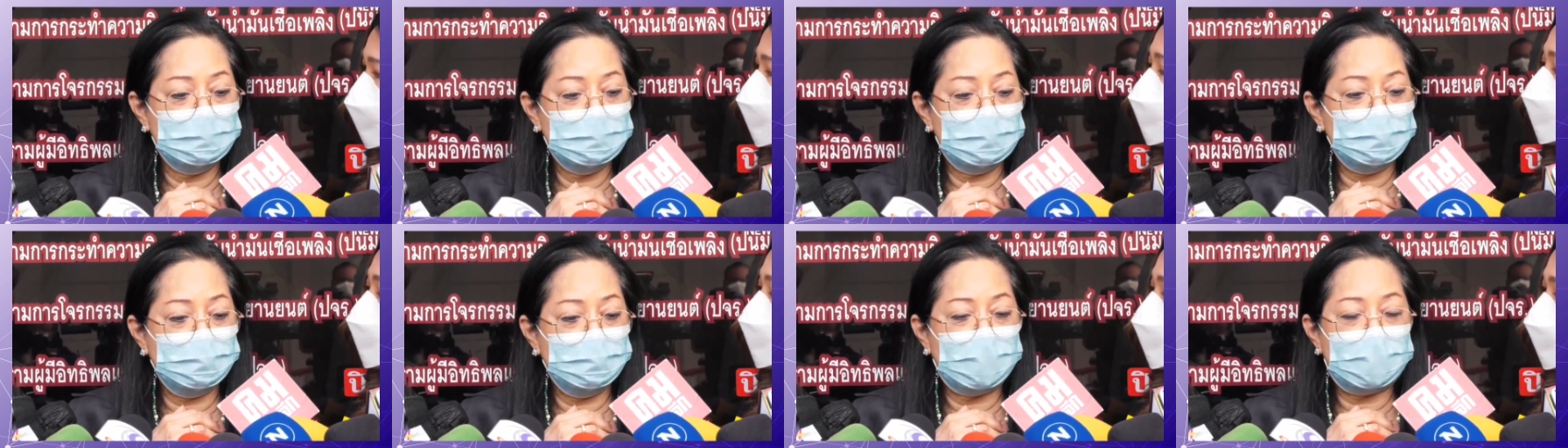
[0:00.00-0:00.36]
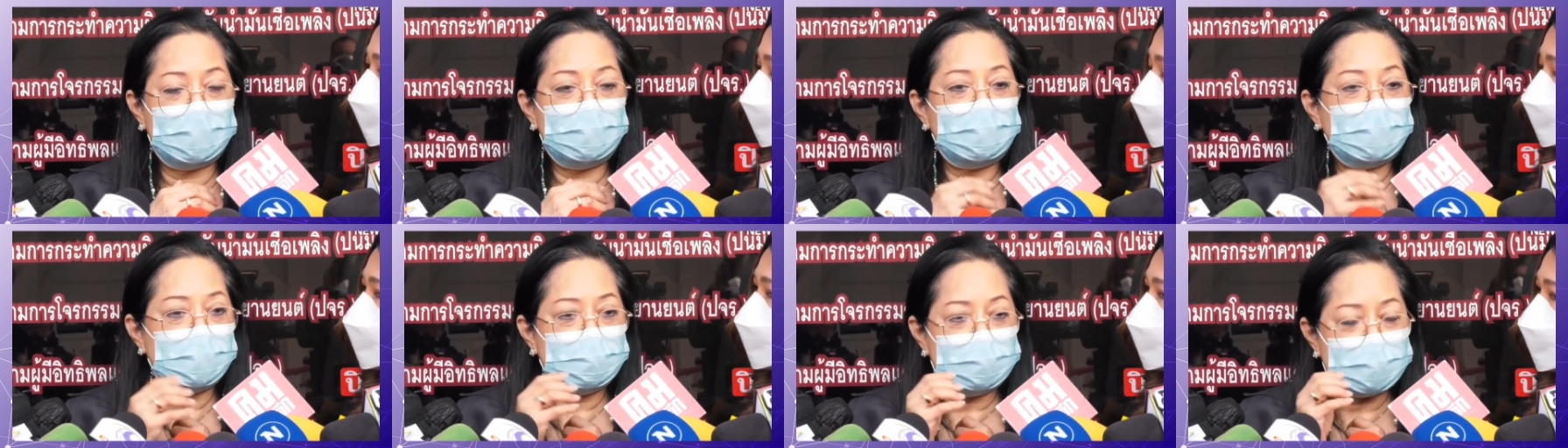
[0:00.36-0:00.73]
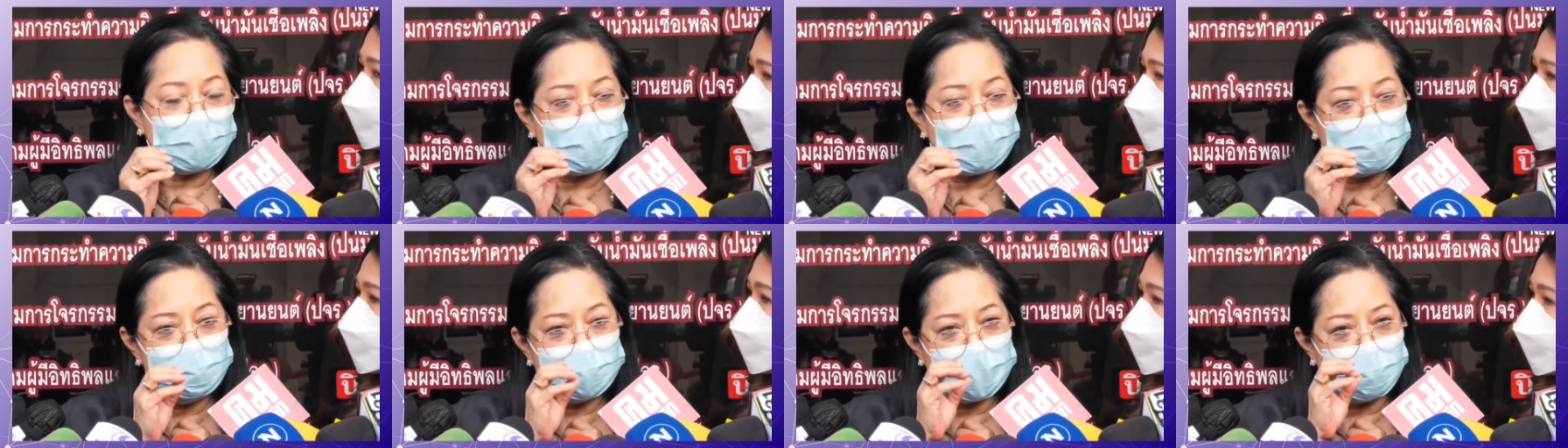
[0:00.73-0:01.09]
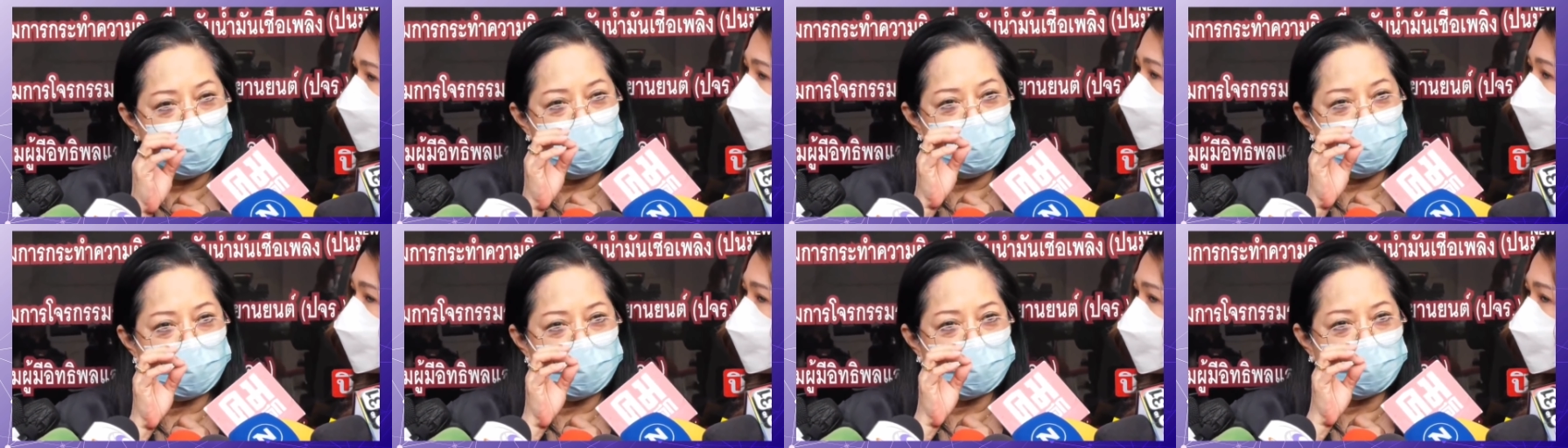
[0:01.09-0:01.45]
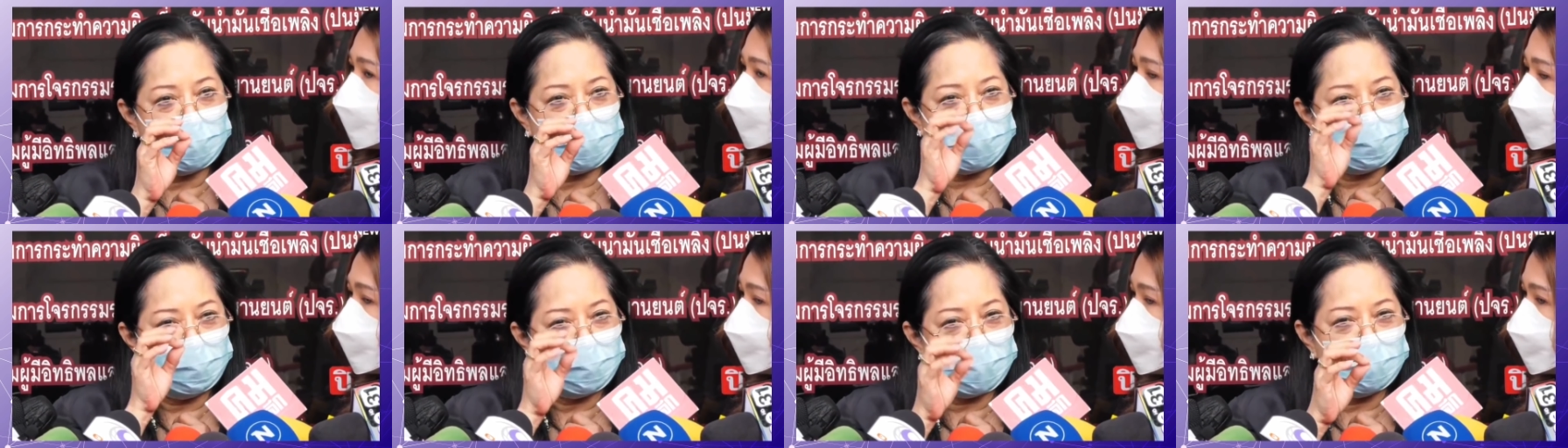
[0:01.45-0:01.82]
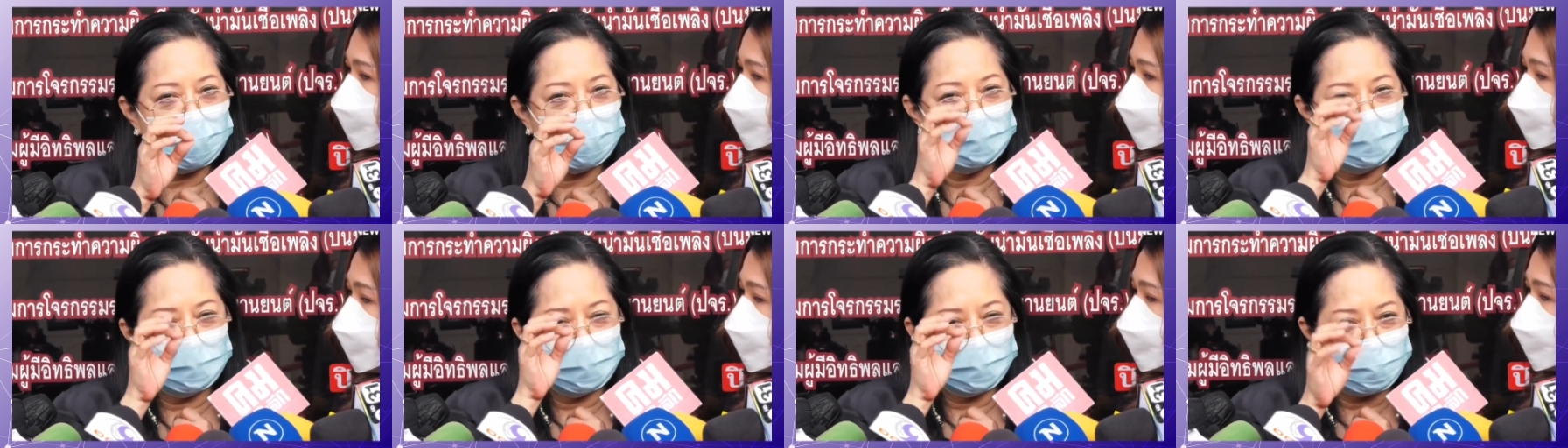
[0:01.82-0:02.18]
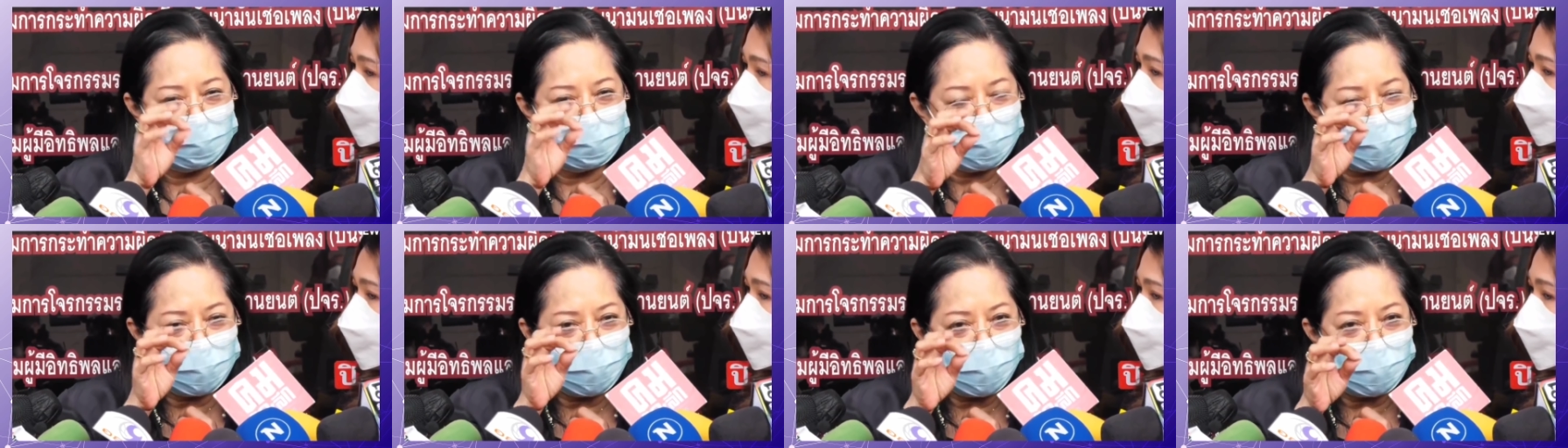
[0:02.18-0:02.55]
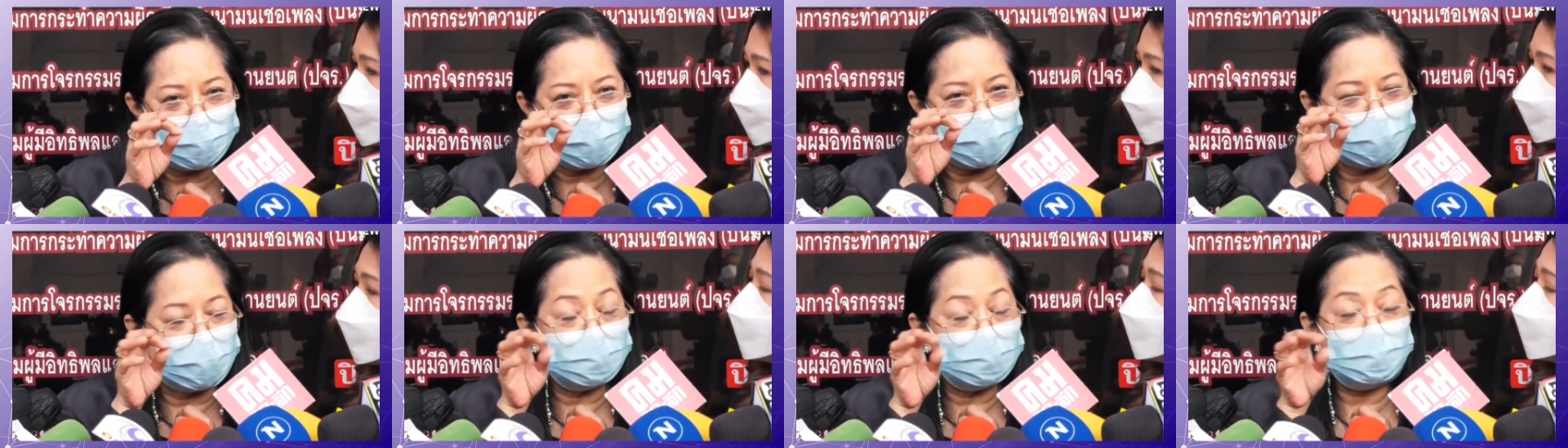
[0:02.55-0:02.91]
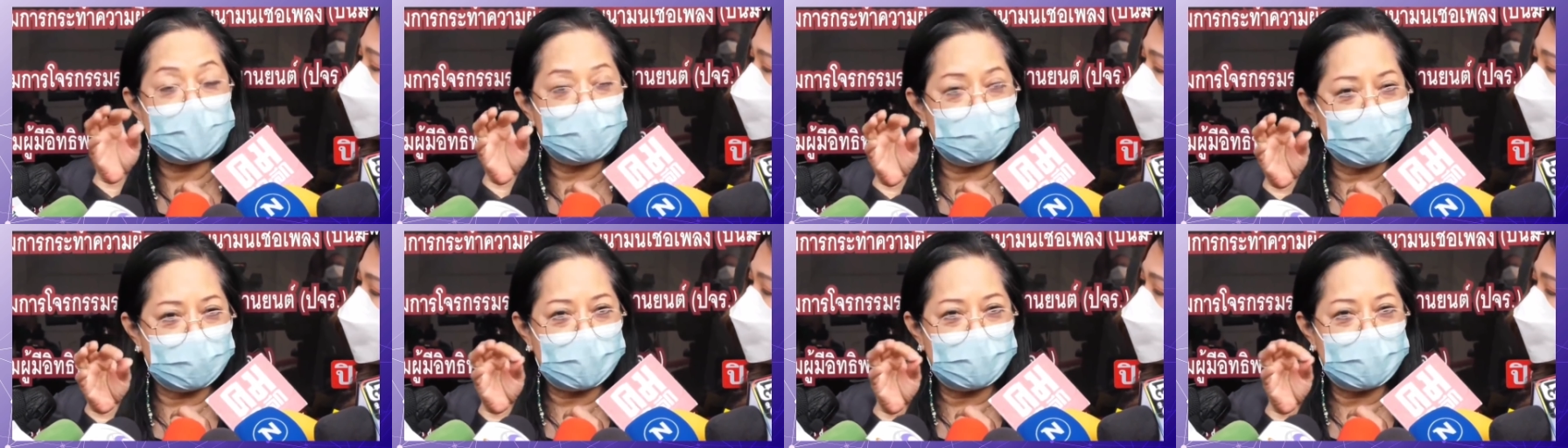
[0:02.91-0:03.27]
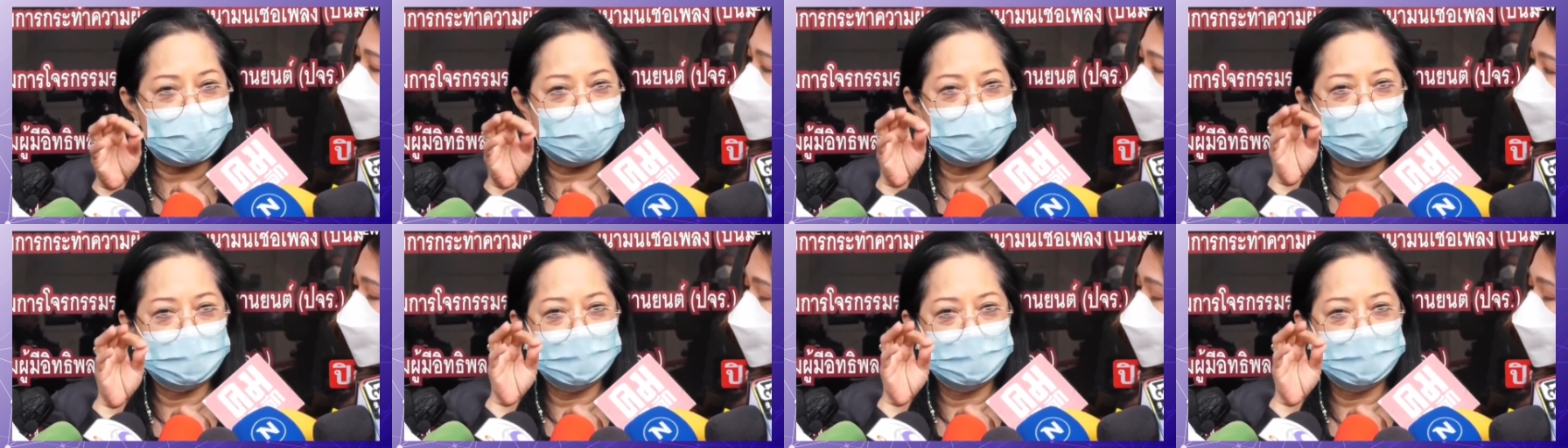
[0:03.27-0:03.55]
ค่ะเขาถ้าเขาอยากพูดเขาว่าขอโทษเขียนมาก็ได้